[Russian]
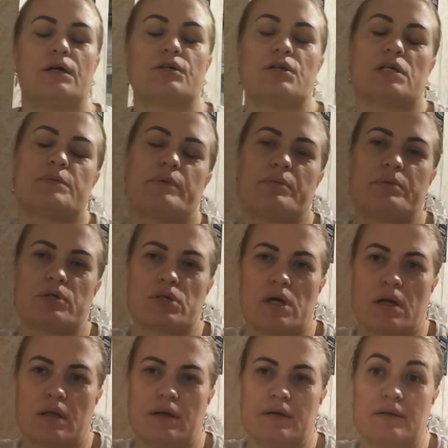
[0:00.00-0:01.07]
Сейчас
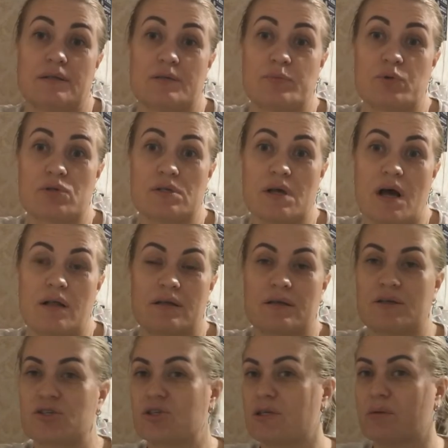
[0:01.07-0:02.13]
прибежала со спортзала,
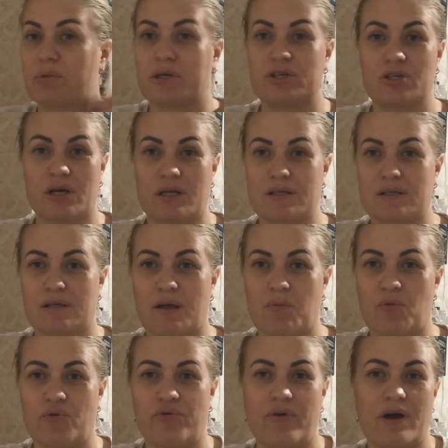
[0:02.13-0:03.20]
так что не обращайте на
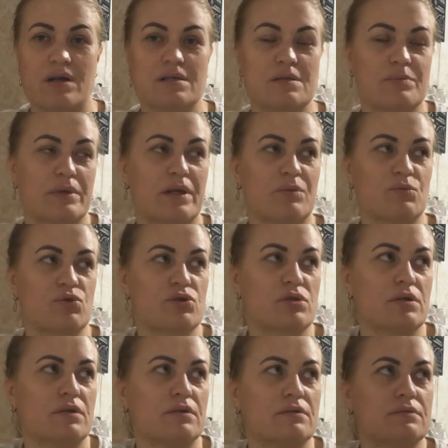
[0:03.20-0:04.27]
мой фейс, потому
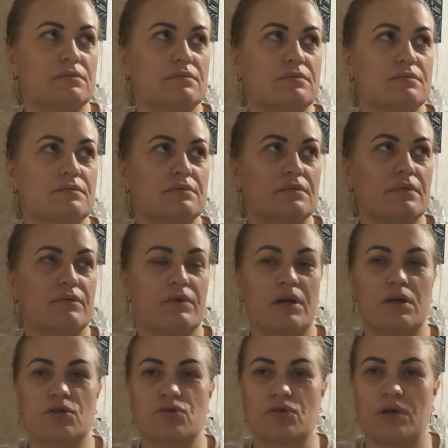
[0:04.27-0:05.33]
что
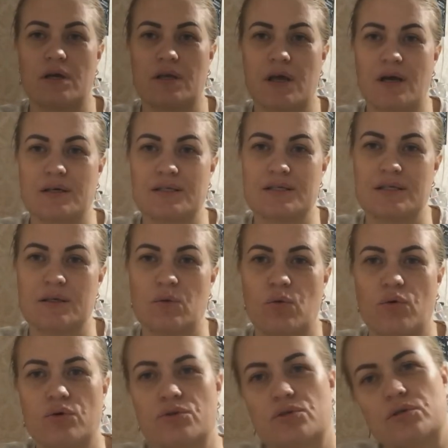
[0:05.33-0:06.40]
Выгляжу я не
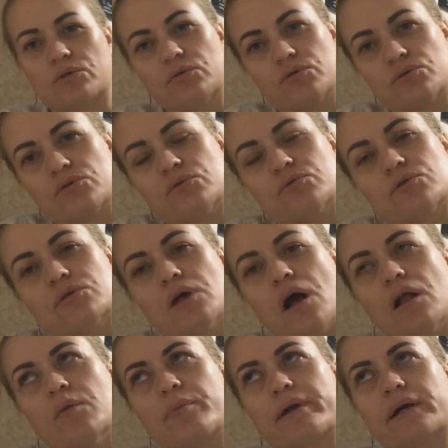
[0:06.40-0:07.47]
активно, очень-очень
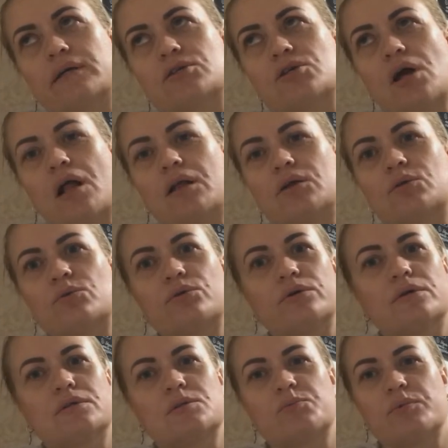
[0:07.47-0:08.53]
устала, прокачала
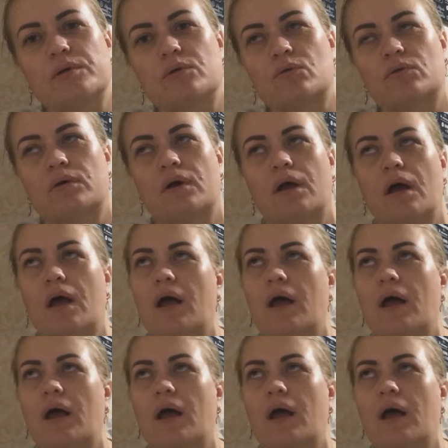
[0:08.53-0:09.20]
ноги, спину.